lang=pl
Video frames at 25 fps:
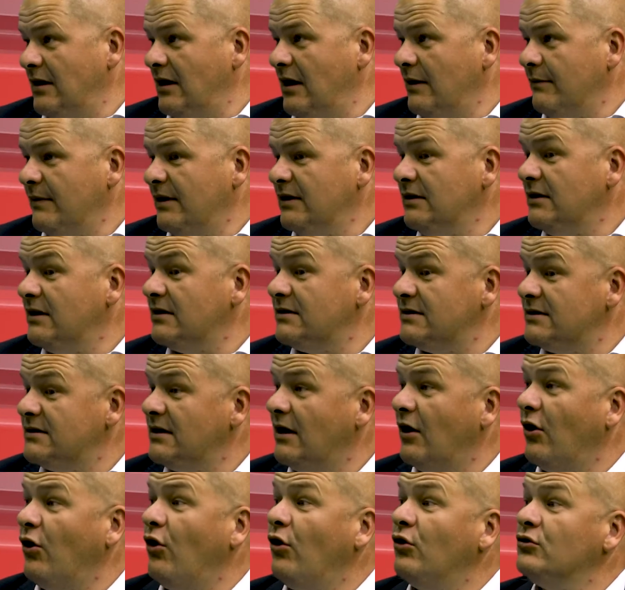element,
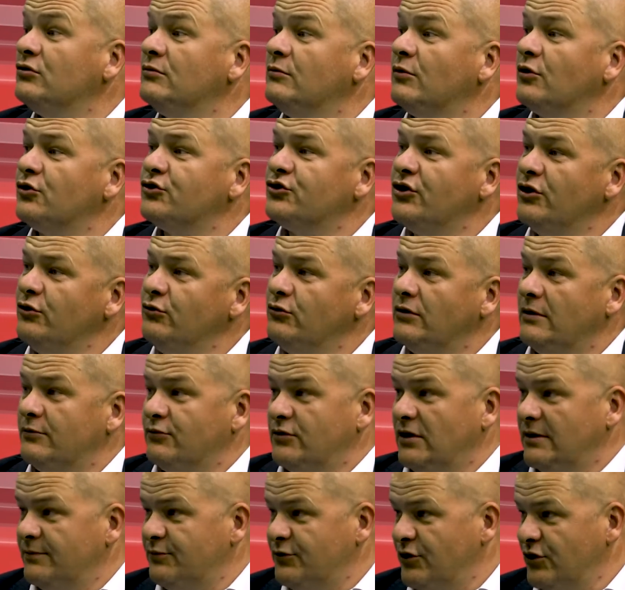decyzja o odmrożeniu na
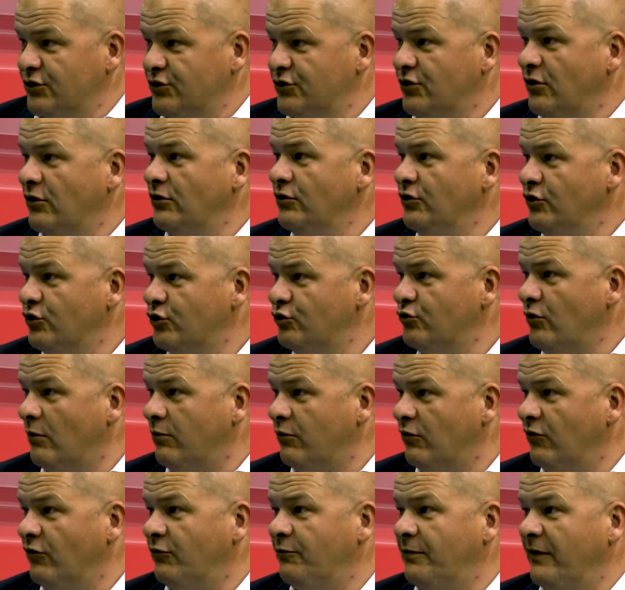przykład przedszkoli i
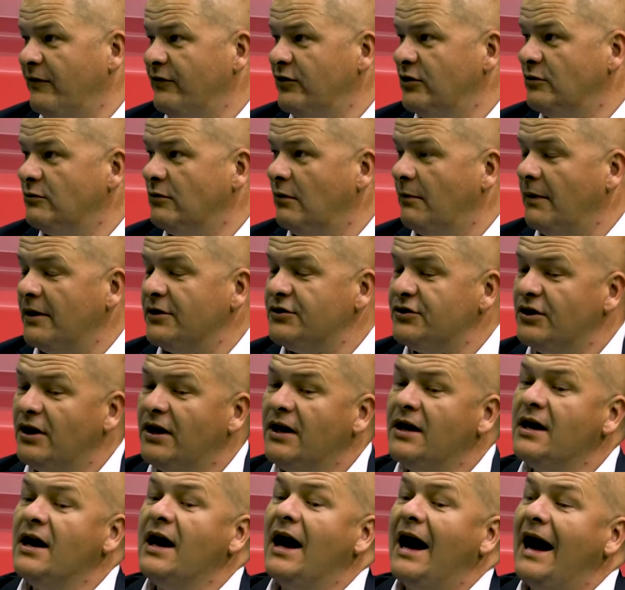żłobków w pewnym momencie,
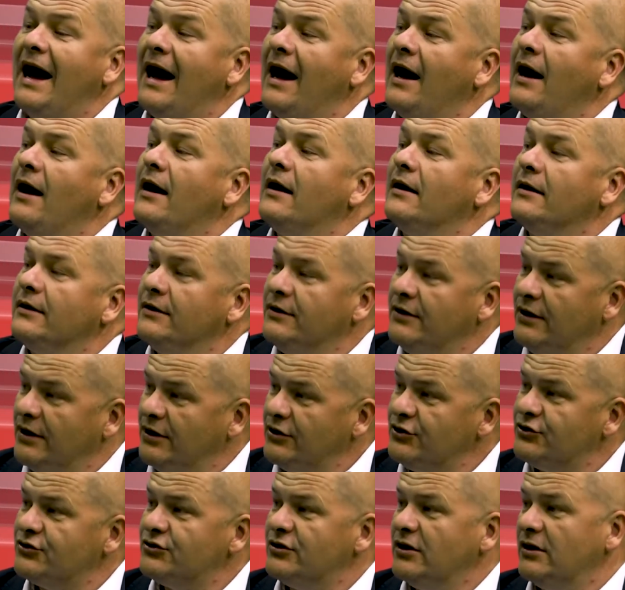a
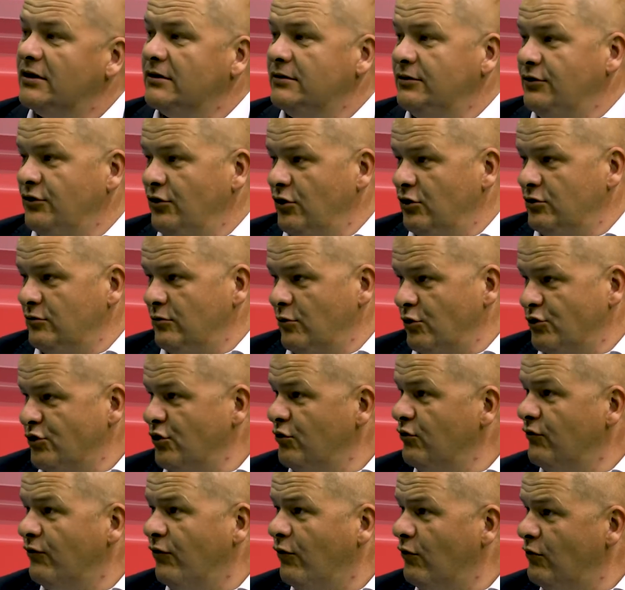jeszcze nie
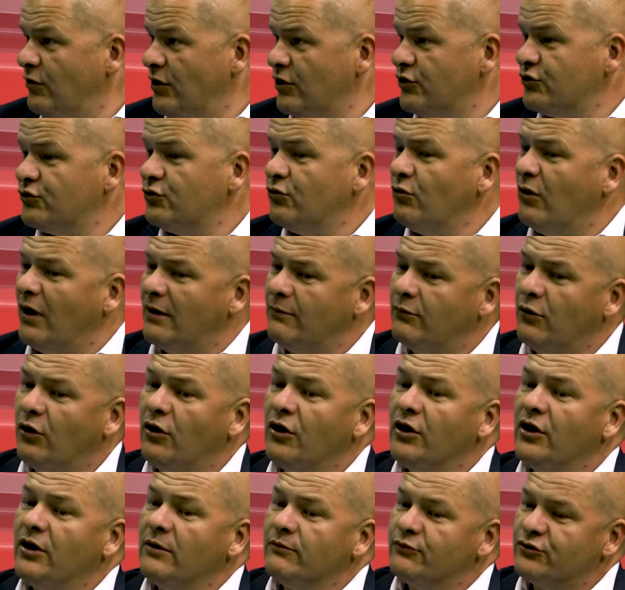odmrożeniu w ogóle szkół, albo
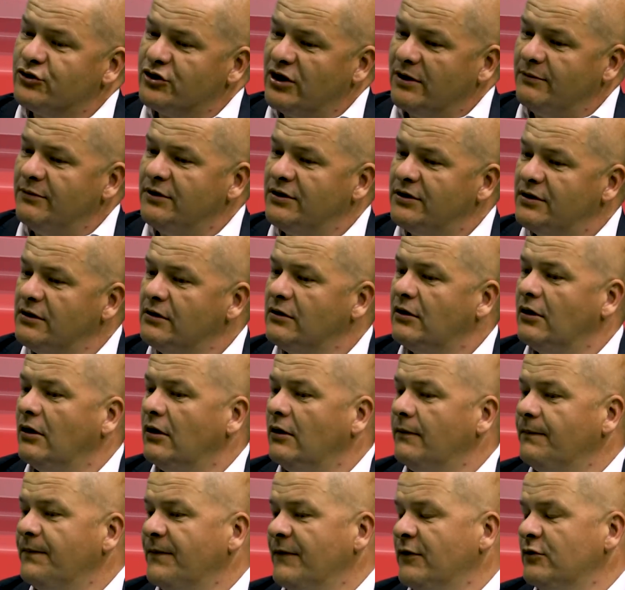przynajmniej
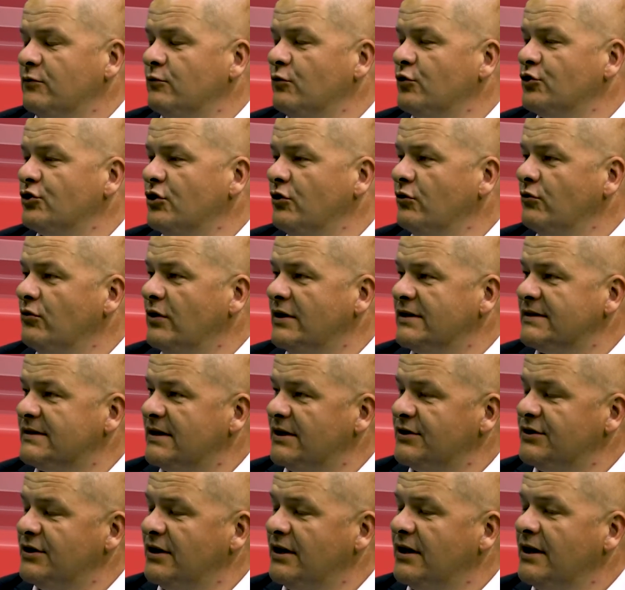tylko odmrożeniu na
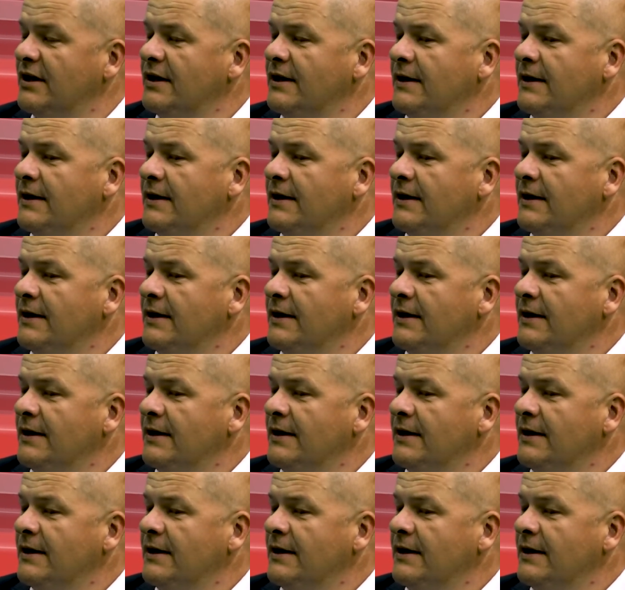zasadzie